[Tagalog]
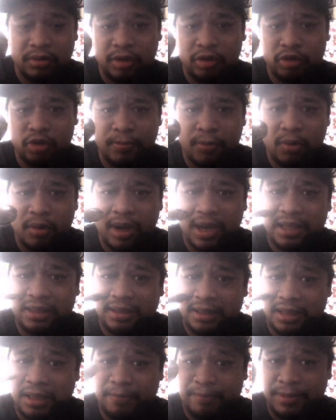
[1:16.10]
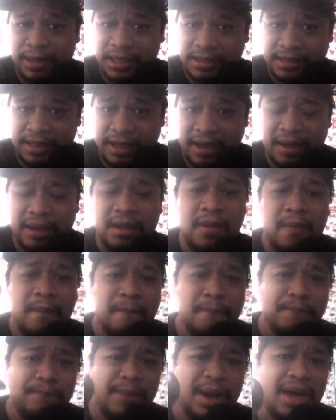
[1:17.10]
ito po ay tinapyas na
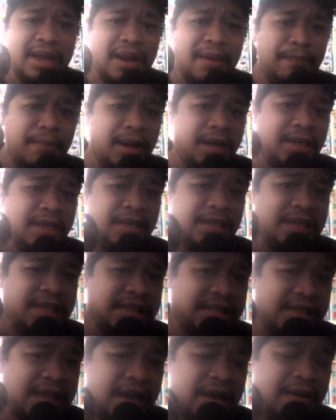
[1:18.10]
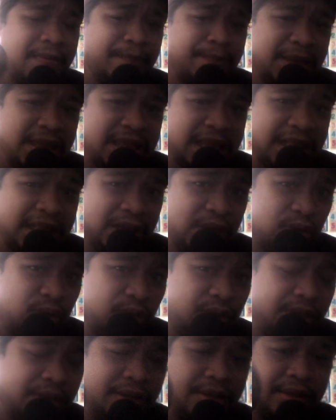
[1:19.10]
para maging isang medalyon.